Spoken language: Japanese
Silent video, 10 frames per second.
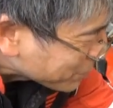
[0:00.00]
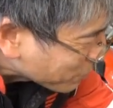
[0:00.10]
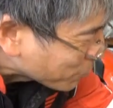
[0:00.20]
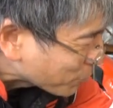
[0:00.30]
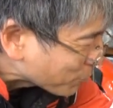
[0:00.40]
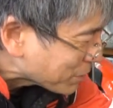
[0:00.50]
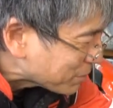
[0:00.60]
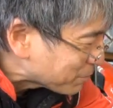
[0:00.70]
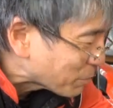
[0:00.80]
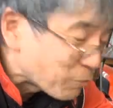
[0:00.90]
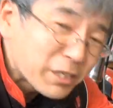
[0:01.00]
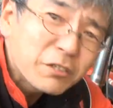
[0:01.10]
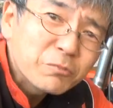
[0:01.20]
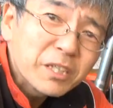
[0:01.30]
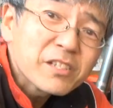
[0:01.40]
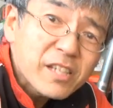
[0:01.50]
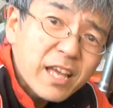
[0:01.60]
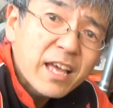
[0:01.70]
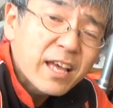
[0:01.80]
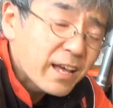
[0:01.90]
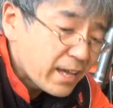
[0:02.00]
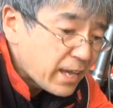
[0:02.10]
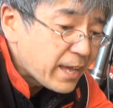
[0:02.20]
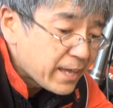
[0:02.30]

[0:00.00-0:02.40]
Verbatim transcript: こういうところが壊れていくみたいですね、はい、